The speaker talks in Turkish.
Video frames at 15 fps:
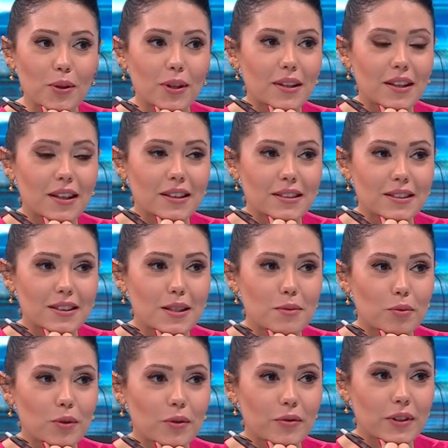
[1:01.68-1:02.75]
bu kadar yıldız
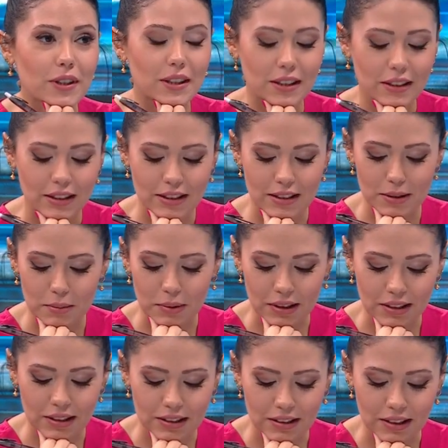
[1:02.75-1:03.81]
profili getirmek
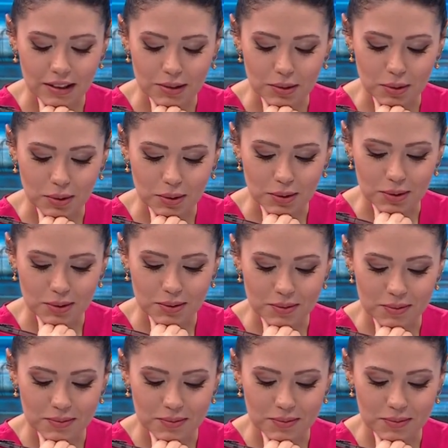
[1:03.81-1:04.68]
ya, ne kadar abi, doğru. Atletico